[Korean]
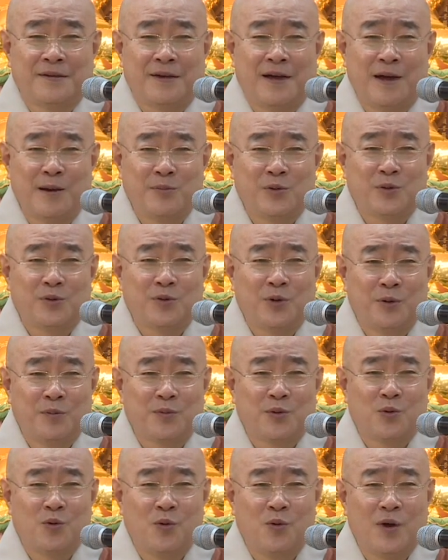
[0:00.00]
아무것도
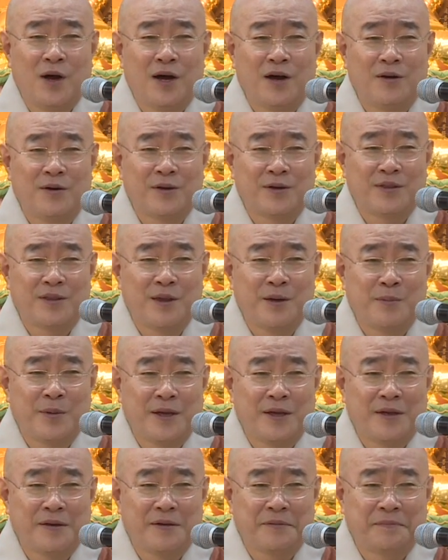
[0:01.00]
없는 공허한 거기
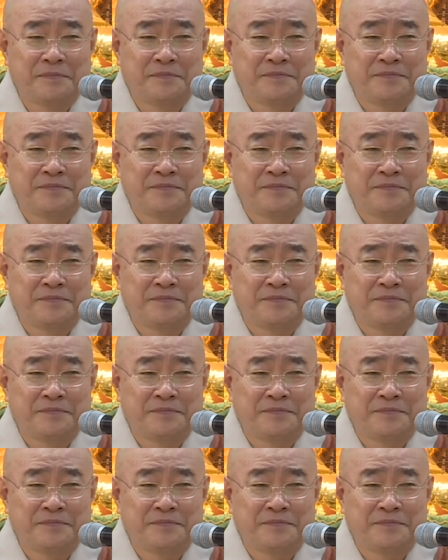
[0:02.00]
때문에